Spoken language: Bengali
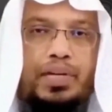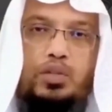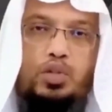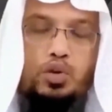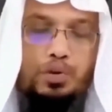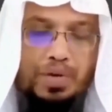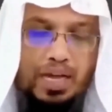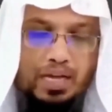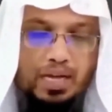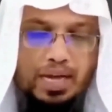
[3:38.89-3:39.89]
ব্যাপারটা কিন্তু সেরকম
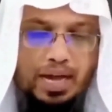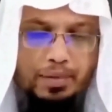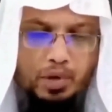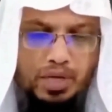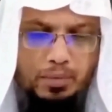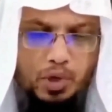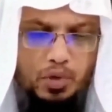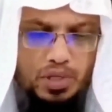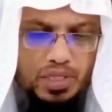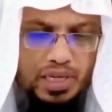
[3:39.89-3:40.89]
না আমরা অনেকে
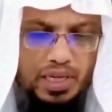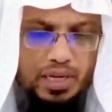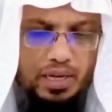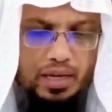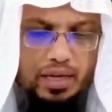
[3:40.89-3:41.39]
মনে করি যে